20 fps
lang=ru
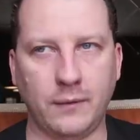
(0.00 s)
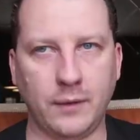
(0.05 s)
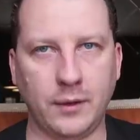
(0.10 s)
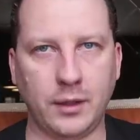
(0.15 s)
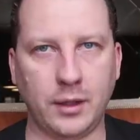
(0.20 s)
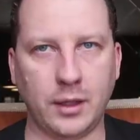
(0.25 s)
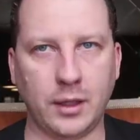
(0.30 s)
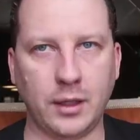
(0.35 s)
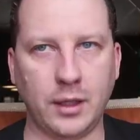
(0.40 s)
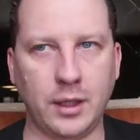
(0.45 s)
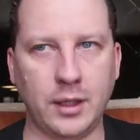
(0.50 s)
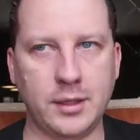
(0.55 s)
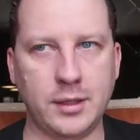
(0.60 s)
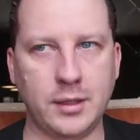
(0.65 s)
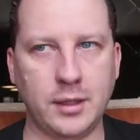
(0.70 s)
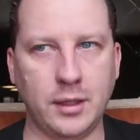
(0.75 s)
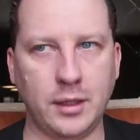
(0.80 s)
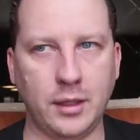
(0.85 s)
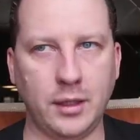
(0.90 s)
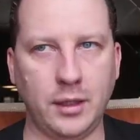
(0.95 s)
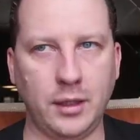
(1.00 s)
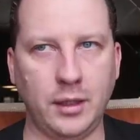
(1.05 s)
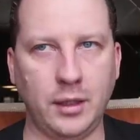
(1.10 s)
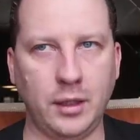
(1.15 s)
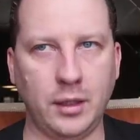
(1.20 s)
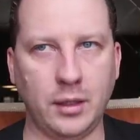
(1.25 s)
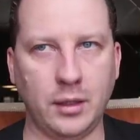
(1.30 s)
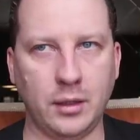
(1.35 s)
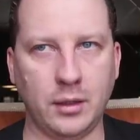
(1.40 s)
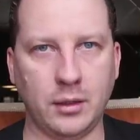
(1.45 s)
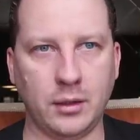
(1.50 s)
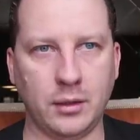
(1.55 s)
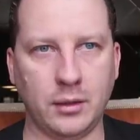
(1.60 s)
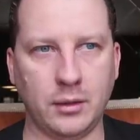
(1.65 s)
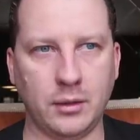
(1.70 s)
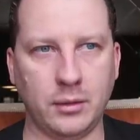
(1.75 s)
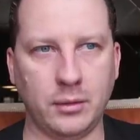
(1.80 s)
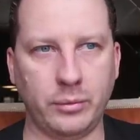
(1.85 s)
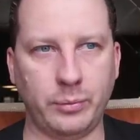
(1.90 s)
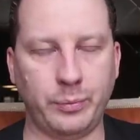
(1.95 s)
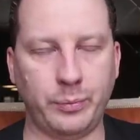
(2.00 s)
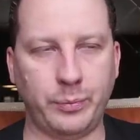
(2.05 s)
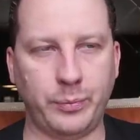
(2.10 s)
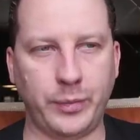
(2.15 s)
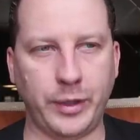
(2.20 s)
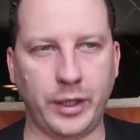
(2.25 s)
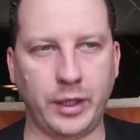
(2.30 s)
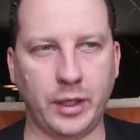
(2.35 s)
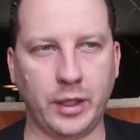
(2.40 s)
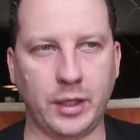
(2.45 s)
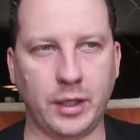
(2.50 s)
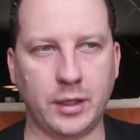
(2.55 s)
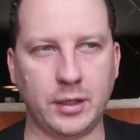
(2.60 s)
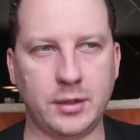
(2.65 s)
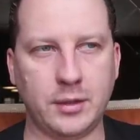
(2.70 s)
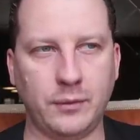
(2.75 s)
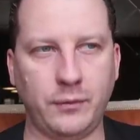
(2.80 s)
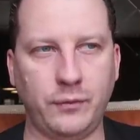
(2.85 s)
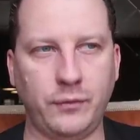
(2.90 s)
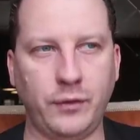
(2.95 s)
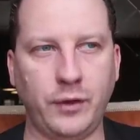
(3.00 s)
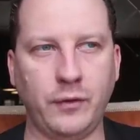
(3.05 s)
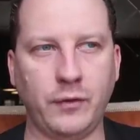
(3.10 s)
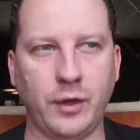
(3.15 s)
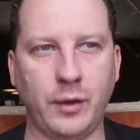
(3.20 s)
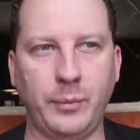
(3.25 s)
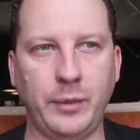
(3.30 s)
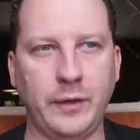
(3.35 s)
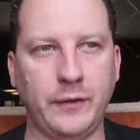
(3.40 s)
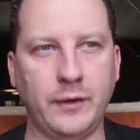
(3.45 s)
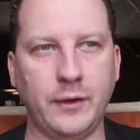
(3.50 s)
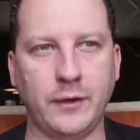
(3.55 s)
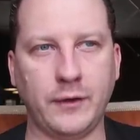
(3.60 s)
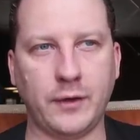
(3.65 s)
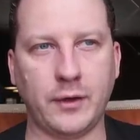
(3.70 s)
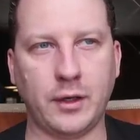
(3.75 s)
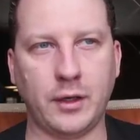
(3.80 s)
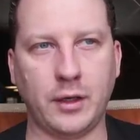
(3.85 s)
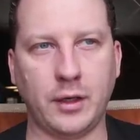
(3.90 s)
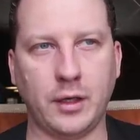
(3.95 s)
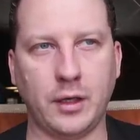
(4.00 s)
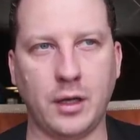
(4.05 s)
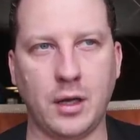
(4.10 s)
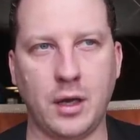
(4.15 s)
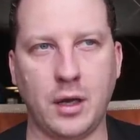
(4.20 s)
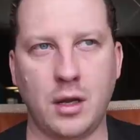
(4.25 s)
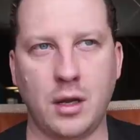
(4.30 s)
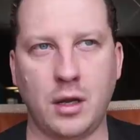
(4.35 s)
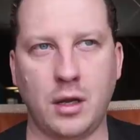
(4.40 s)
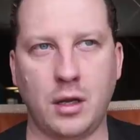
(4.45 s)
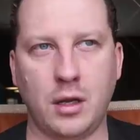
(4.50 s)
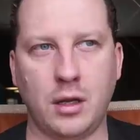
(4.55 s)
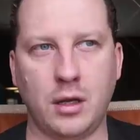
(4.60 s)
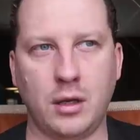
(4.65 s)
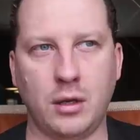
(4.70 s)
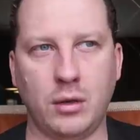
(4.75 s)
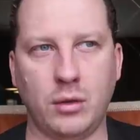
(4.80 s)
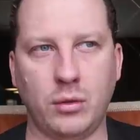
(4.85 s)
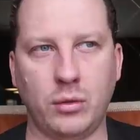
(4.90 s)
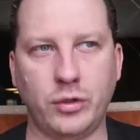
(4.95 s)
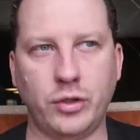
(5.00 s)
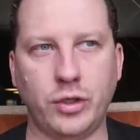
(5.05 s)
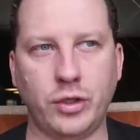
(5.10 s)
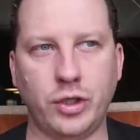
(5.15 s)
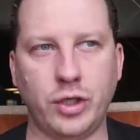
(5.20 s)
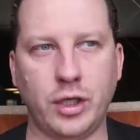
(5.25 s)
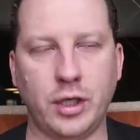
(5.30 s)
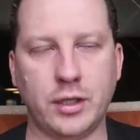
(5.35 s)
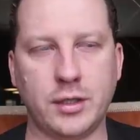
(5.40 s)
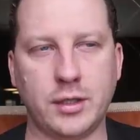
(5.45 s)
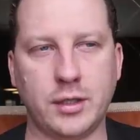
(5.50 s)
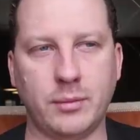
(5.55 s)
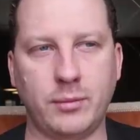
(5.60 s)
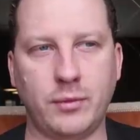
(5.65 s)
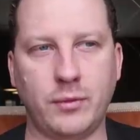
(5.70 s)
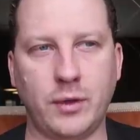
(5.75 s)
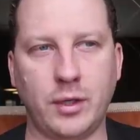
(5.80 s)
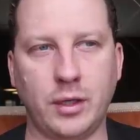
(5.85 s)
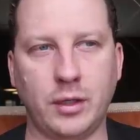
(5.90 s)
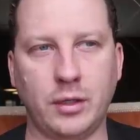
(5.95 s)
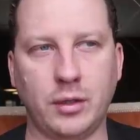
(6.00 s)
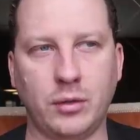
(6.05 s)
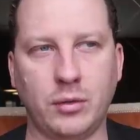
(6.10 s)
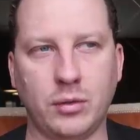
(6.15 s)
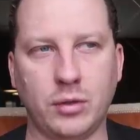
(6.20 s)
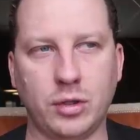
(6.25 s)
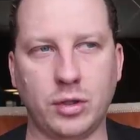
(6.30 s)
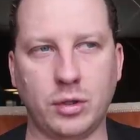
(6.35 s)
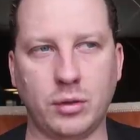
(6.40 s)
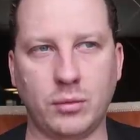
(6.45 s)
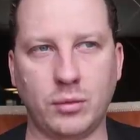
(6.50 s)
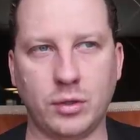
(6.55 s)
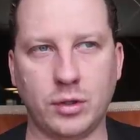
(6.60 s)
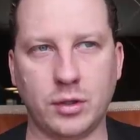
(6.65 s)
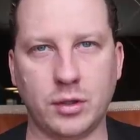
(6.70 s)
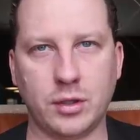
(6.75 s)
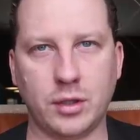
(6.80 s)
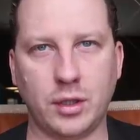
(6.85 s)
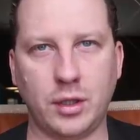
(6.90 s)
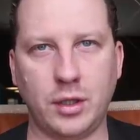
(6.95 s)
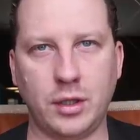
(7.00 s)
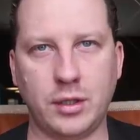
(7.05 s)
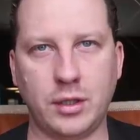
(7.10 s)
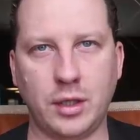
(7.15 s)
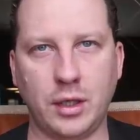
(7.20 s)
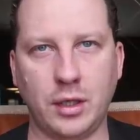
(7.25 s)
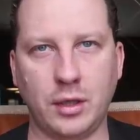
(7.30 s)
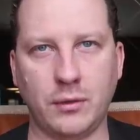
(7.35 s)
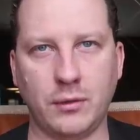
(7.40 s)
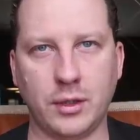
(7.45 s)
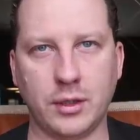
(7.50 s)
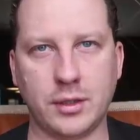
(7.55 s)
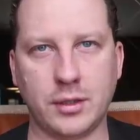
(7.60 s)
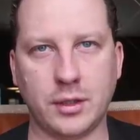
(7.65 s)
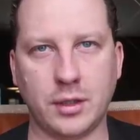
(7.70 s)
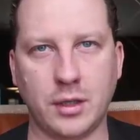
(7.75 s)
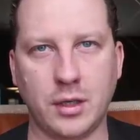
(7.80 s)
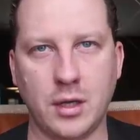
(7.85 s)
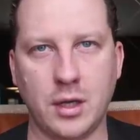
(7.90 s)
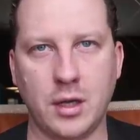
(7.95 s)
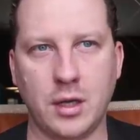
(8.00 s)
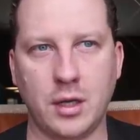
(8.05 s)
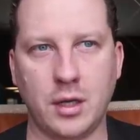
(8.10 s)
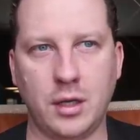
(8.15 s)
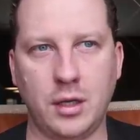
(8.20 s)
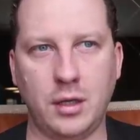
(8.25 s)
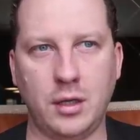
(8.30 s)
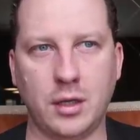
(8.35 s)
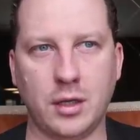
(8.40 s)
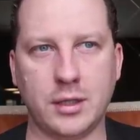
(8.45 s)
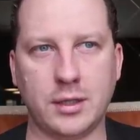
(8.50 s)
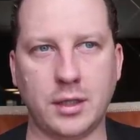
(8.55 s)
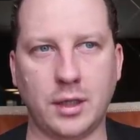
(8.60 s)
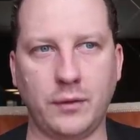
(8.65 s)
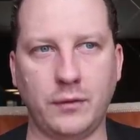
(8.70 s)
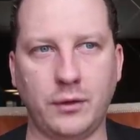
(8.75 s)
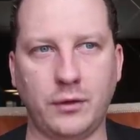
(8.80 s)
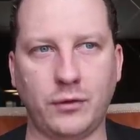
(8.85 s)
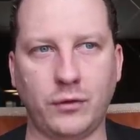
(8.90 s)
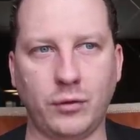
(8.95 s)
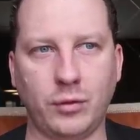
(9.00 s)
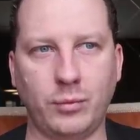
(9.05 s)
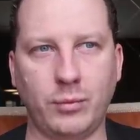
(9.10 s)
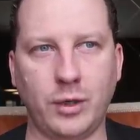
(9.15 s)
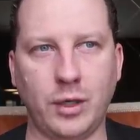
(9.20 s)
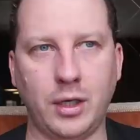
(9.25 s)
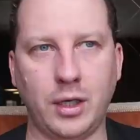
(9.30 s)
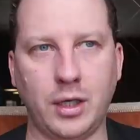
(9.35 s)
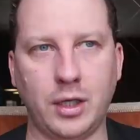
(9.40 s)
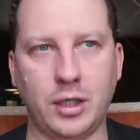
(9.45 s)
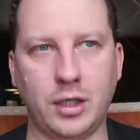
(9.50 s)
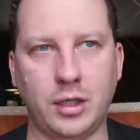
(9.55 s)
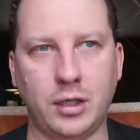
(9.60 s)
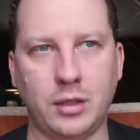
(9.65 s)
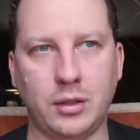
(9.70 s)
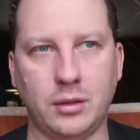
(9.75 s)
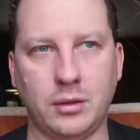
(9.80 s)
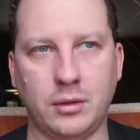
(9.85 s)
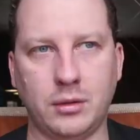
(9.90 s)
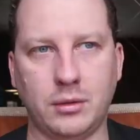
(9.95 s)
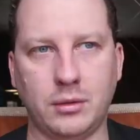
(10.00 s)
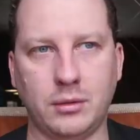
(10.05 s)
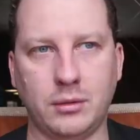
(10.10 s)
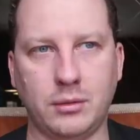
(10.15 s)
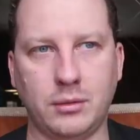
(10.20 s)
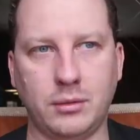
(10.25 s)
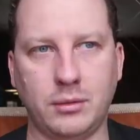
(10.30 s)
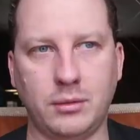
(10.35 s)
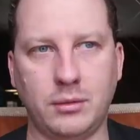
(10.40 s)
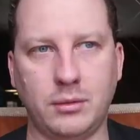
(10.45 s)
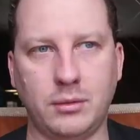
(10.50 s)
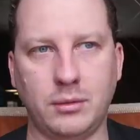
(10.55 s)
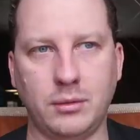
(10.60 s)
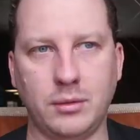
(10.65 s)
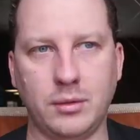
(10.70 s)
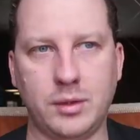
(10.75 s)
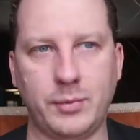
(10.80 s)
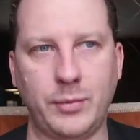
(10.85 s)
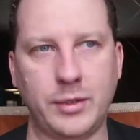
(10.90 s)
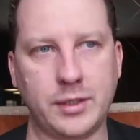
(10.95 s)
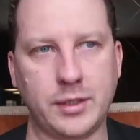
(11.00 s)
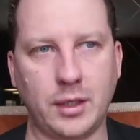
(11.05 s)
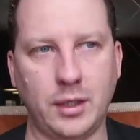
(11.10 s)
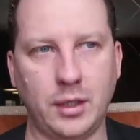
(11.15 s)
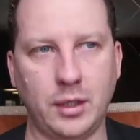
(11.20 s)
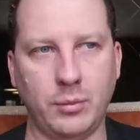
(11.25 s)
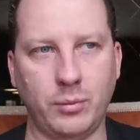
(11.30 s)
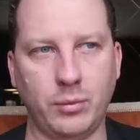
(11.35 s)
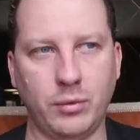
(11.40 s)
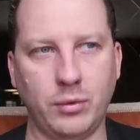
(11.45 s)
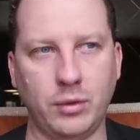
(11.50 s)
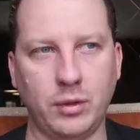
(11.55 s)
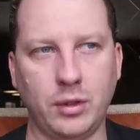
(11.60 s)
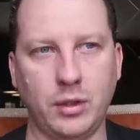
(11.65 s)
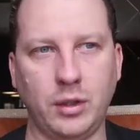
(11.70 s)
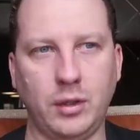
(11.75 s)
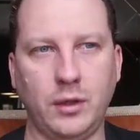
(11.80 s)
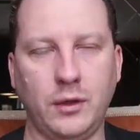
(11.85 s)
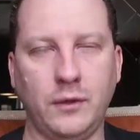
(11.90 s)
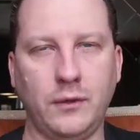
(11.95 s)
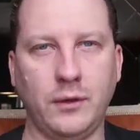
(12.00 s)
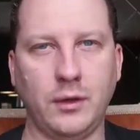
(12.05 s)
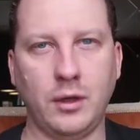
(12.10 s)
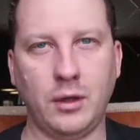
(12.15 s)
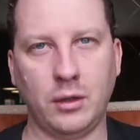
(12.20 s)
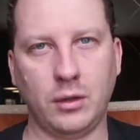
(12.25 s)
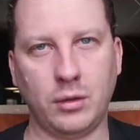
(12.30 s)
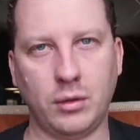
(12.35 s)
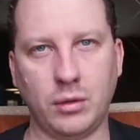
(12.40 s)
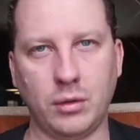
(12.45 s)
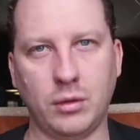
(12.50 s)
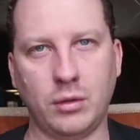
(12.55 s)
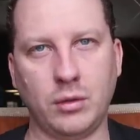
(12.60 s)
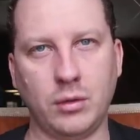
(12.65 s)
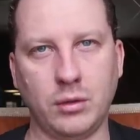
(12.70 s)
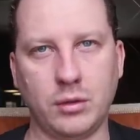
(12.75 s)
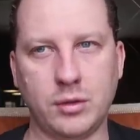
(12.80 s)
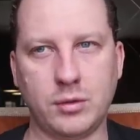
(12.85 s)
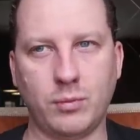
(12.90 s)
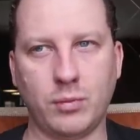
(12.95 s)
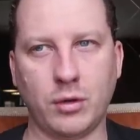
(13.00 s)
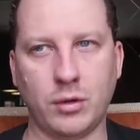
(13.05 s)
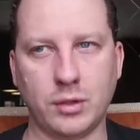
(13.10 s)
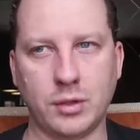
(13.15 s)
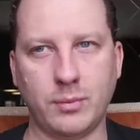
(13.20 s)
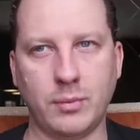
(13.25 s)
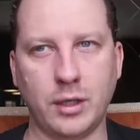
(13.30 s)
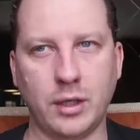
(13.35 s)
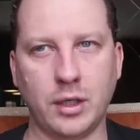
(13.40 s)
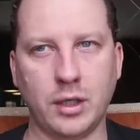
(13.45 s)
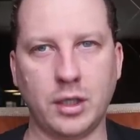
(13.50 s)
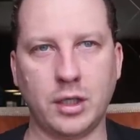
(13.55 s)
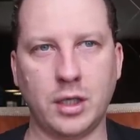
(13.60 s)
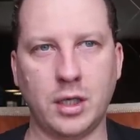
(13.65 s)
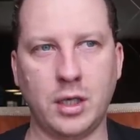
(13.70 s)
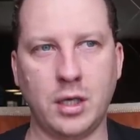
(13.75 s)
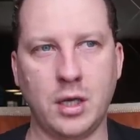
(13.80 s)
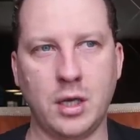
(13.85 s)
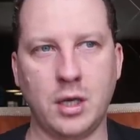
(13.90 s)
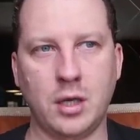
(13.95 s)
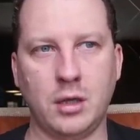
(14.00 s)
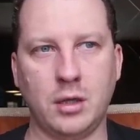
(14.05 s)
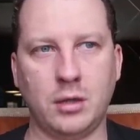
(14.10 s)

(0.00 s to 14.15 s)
в интернете и приехать в европейских странах Э, очень часто бывает такое, что можно зарегистрироваться и оставить свой багаж. Э, специальные пункты есть, э, сброс багажа.